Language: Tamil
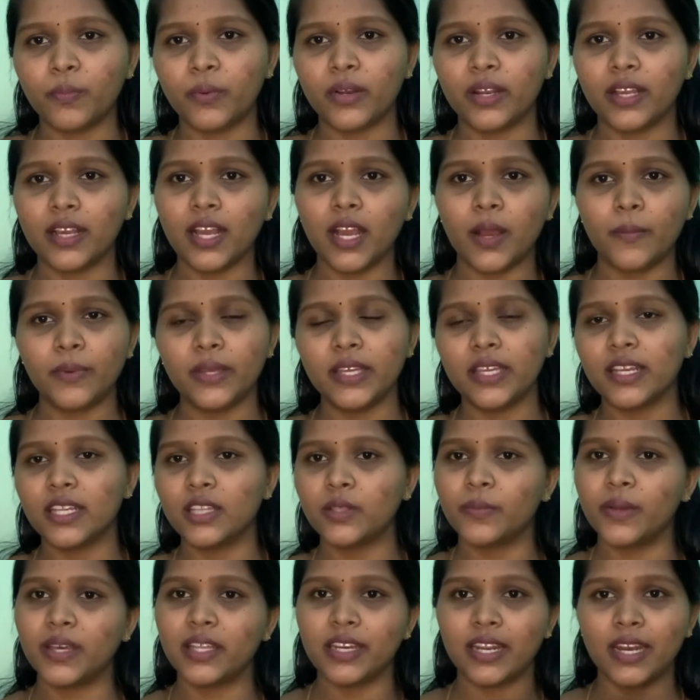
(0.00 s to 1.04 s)
போனாங்க
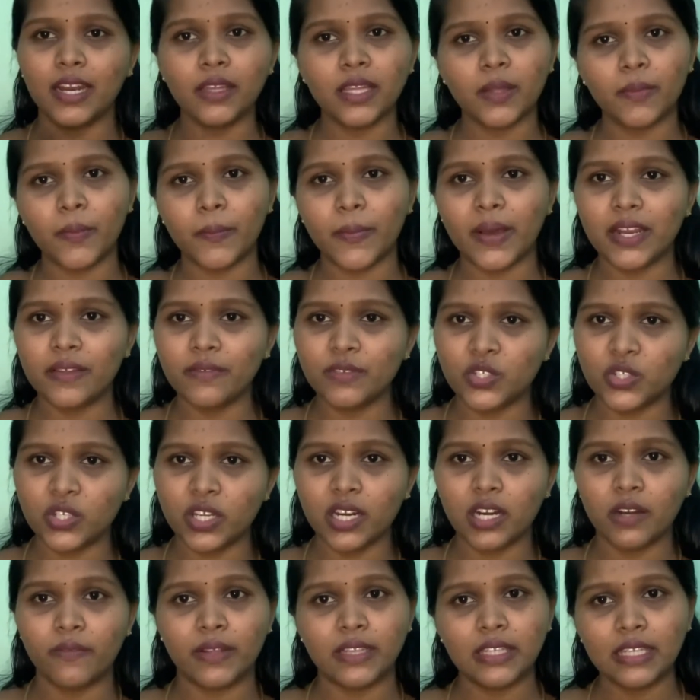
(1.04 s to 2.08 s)
அப்படிங்கிறது மாதிரிலாம் நம்ம பல
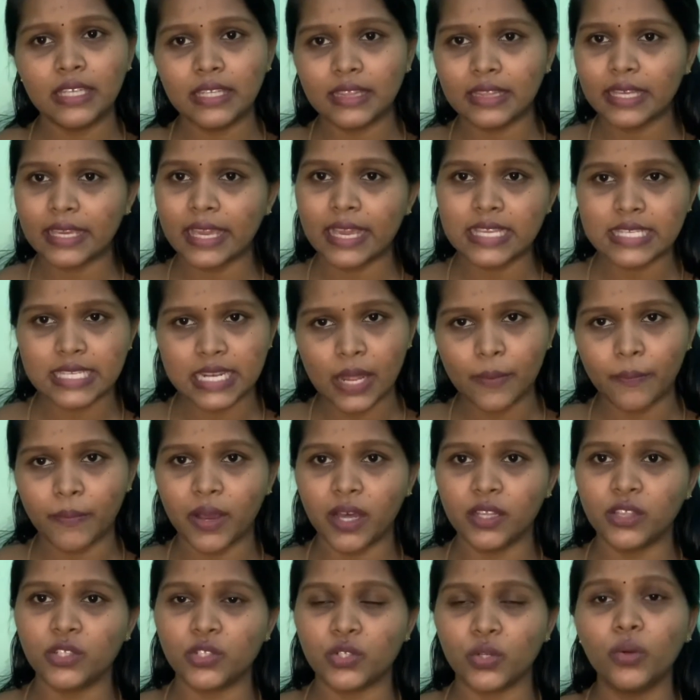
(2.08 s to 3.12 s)
விஷயங்கள் வந்து இந்த கேஸ்லேயே
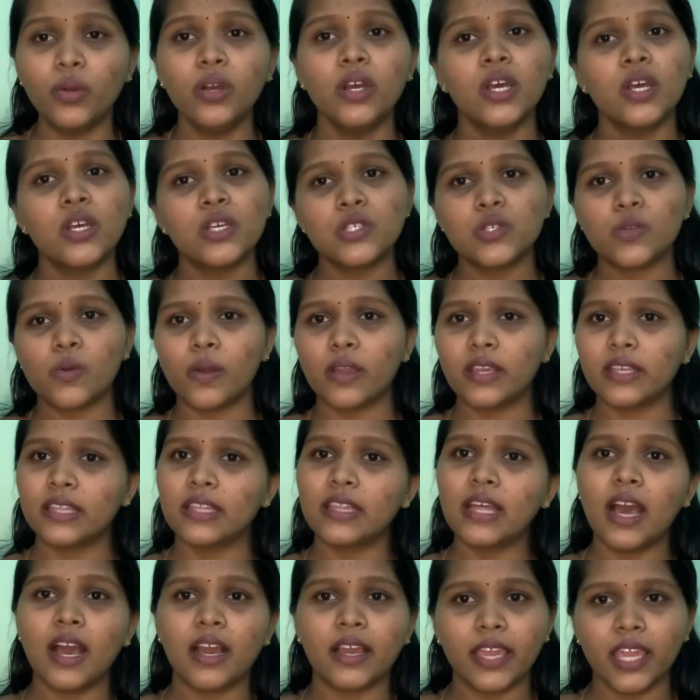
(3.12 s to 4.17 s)
பார்த்துட்டோம் ஸோ இதை
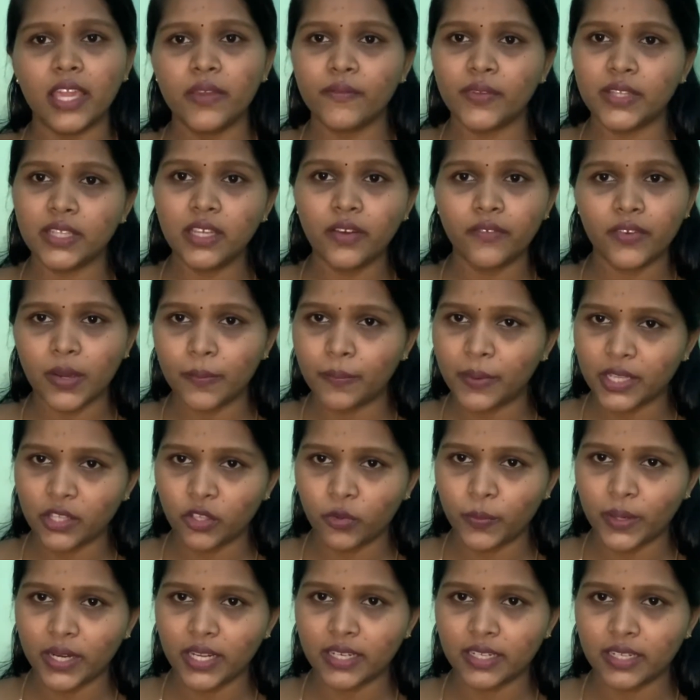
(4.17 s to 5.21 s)
தான் அங்கேயும் வந்து அவங்க பதிவு
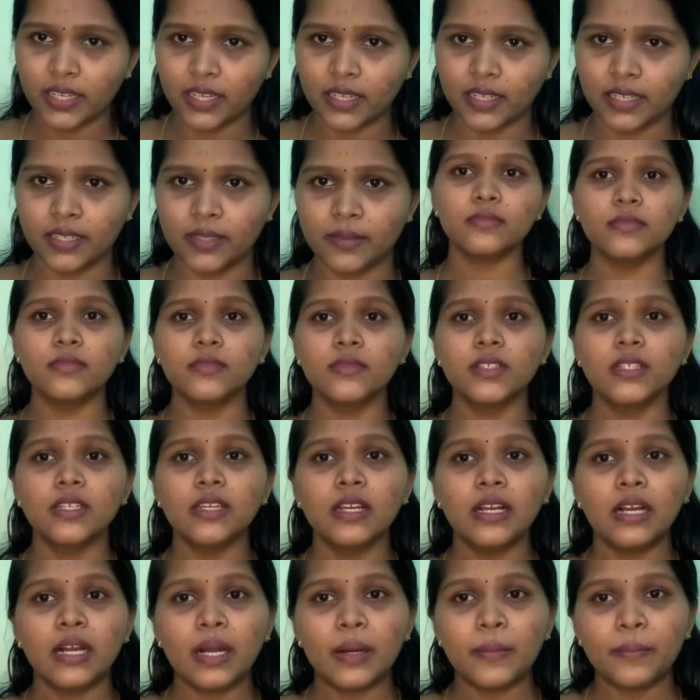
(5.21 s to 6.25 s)
பண்ணியிருக்காங்க
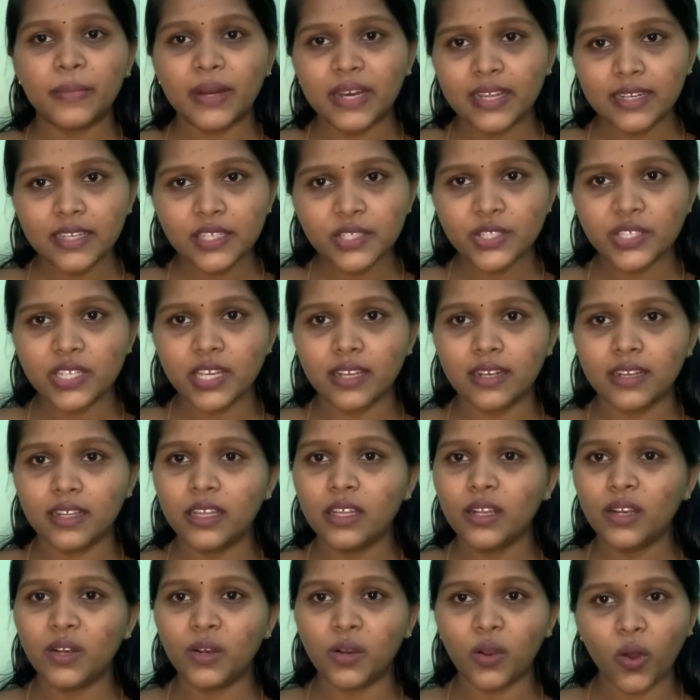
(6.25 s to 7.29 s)

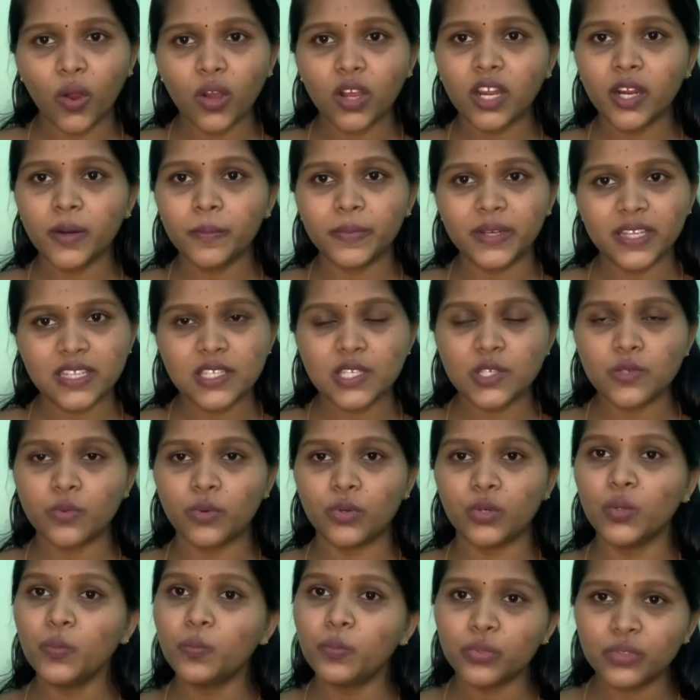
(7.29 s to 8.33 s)
மலேசியாவில் லாக்அப் டெத்ஸ்
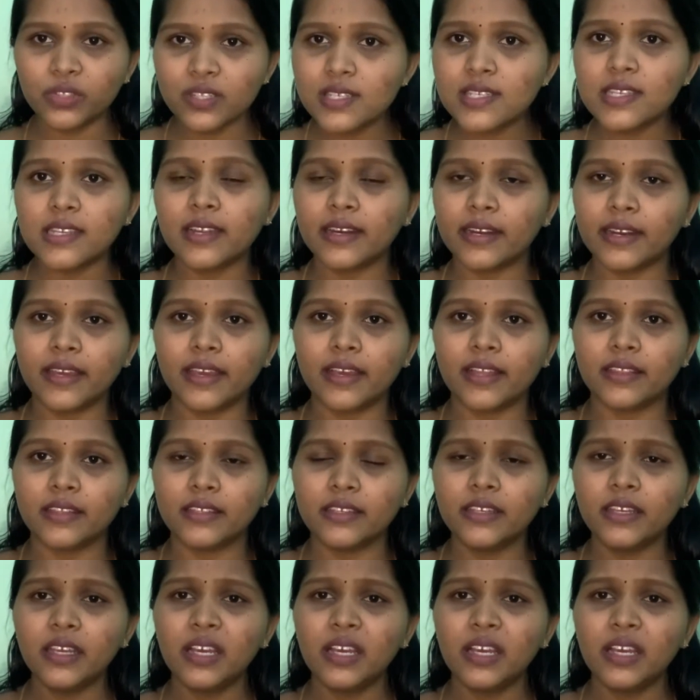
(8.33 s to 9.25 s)
ஒன்றும் புதுசு கிடையாது